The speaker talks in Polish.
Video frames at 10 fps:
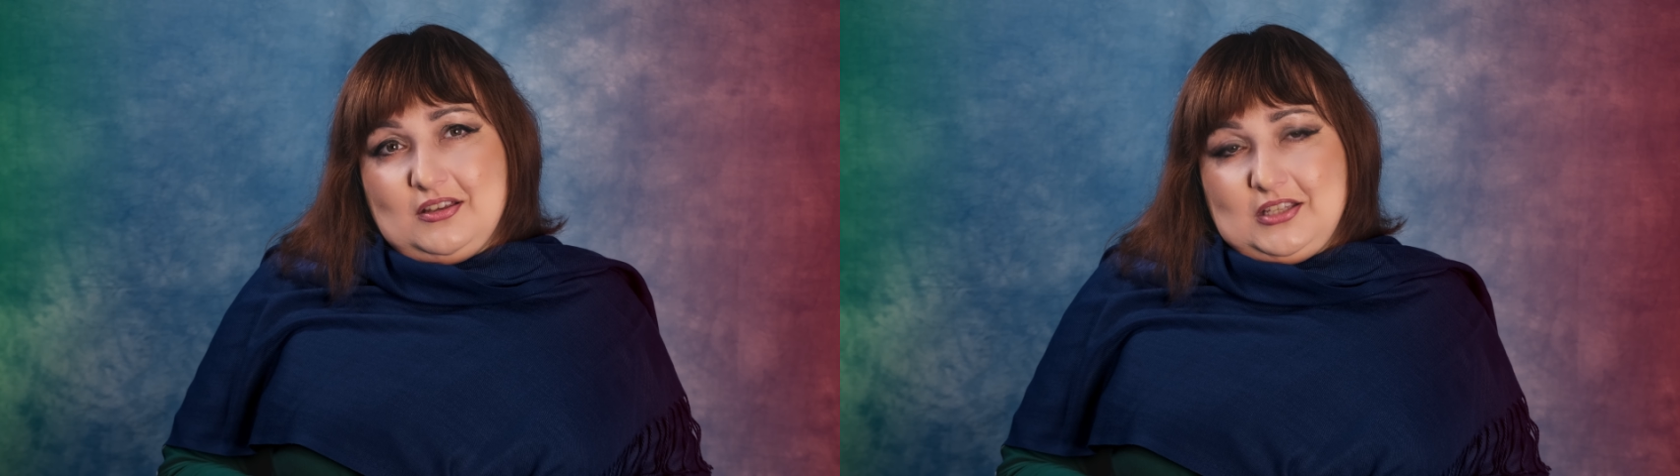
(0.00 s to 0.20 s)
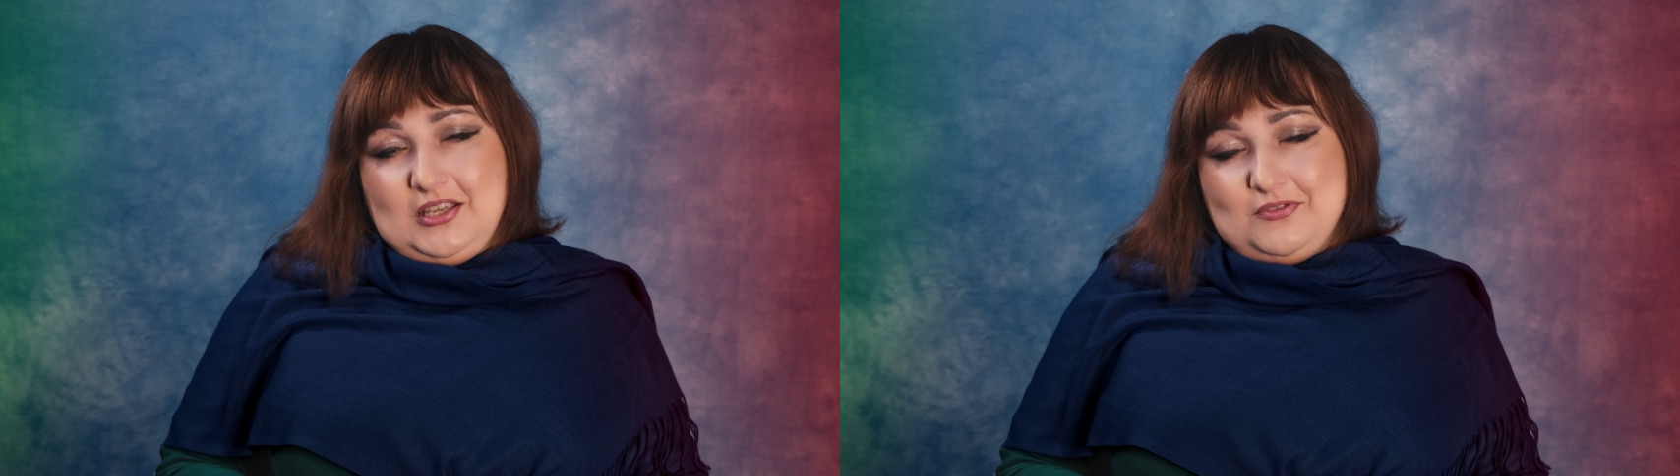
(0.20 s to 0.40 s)

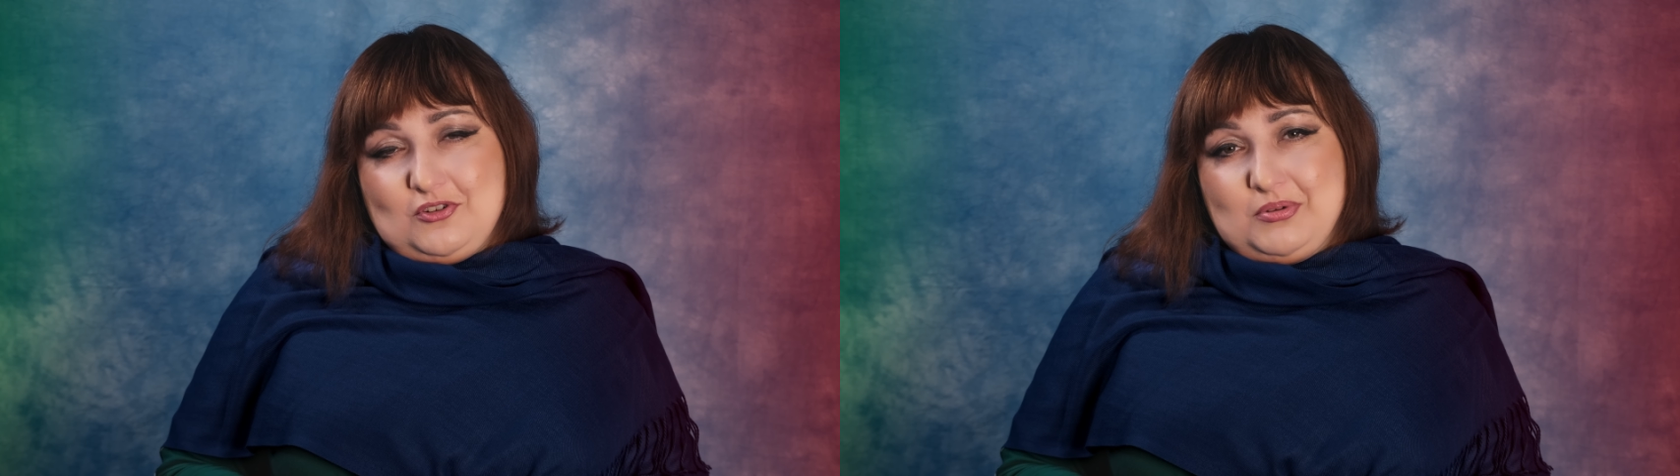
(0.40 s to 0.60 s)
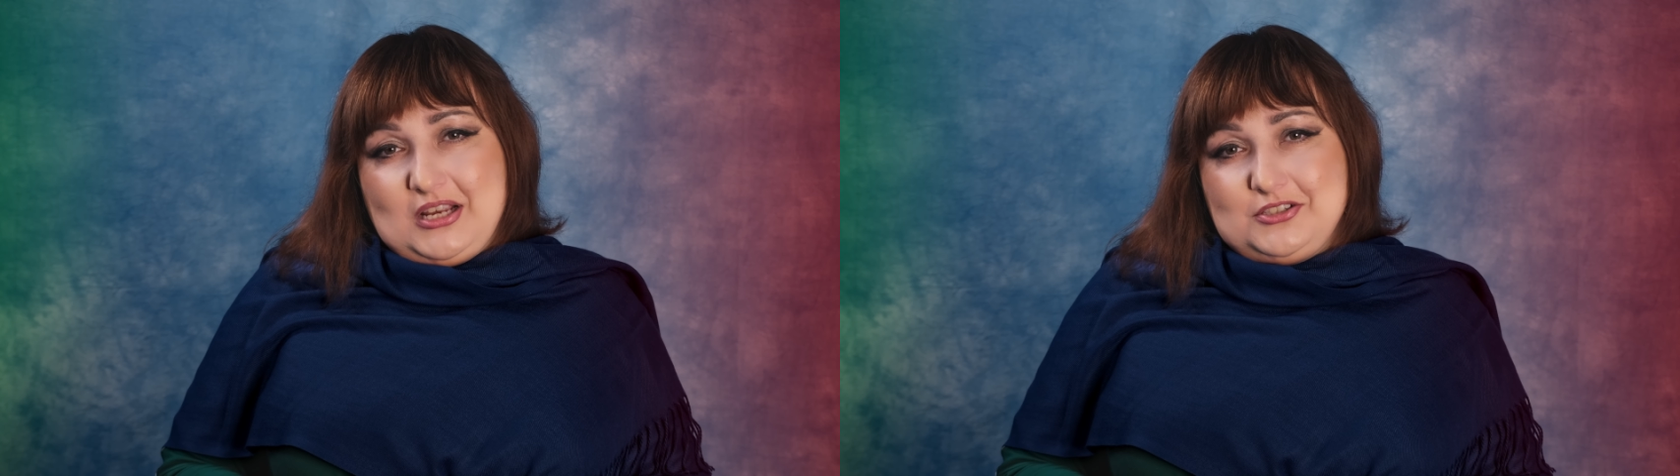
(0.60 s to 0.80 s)
tej
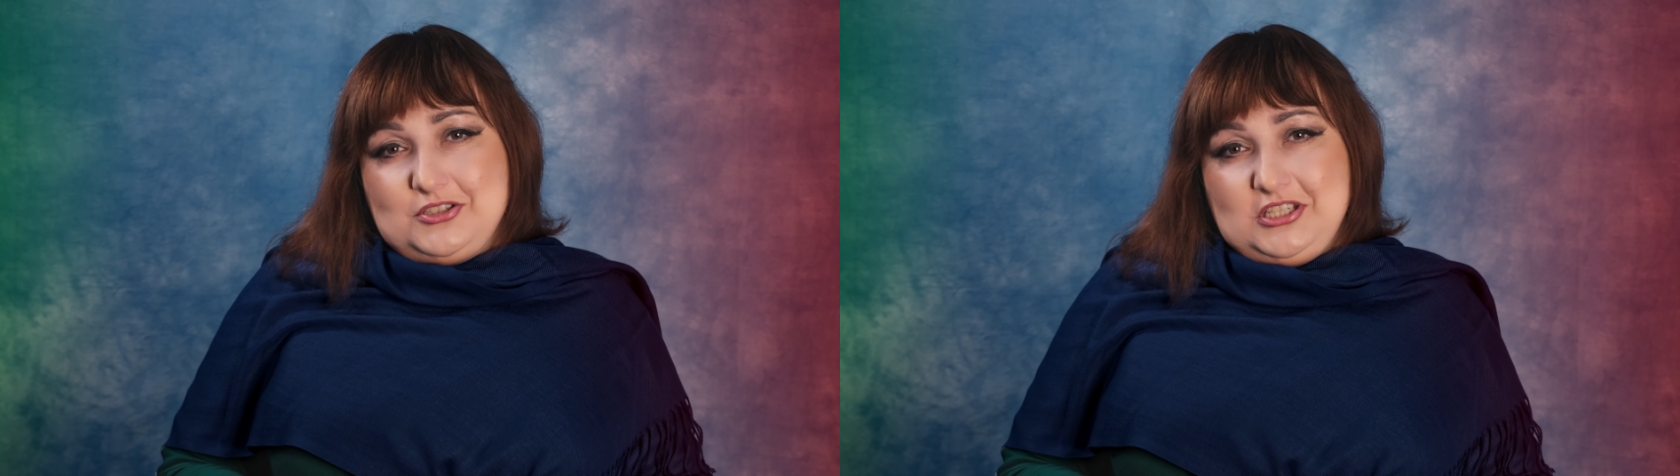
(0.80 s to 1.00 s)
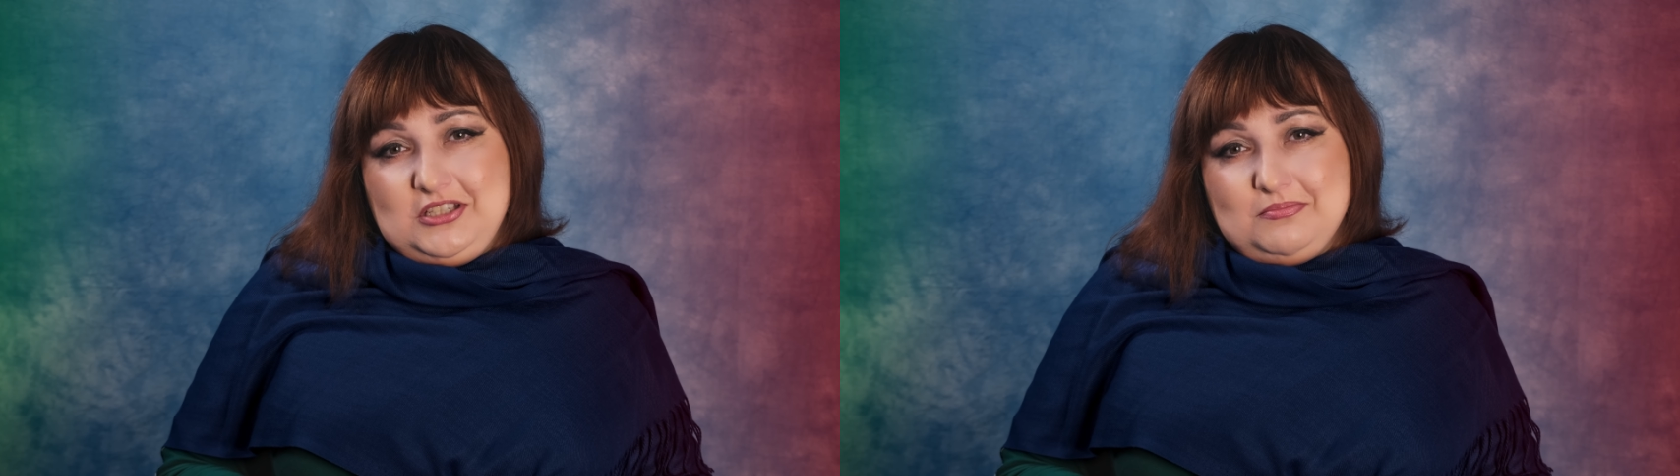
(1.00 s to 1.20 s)

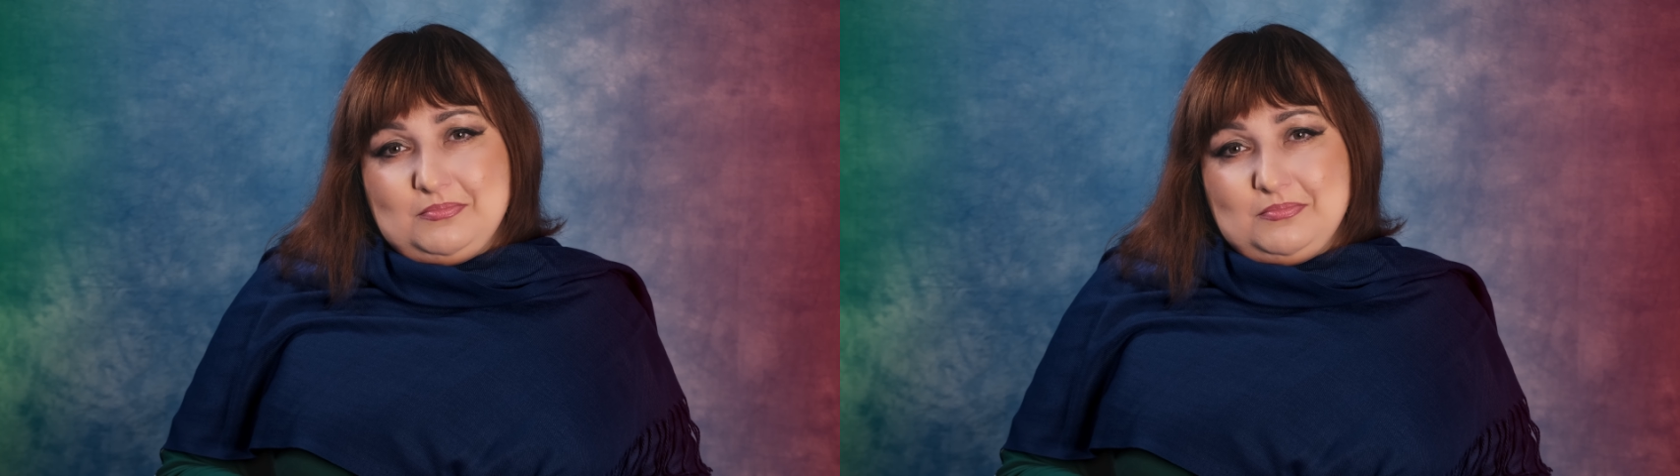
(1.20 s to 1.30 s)
wyobraźni,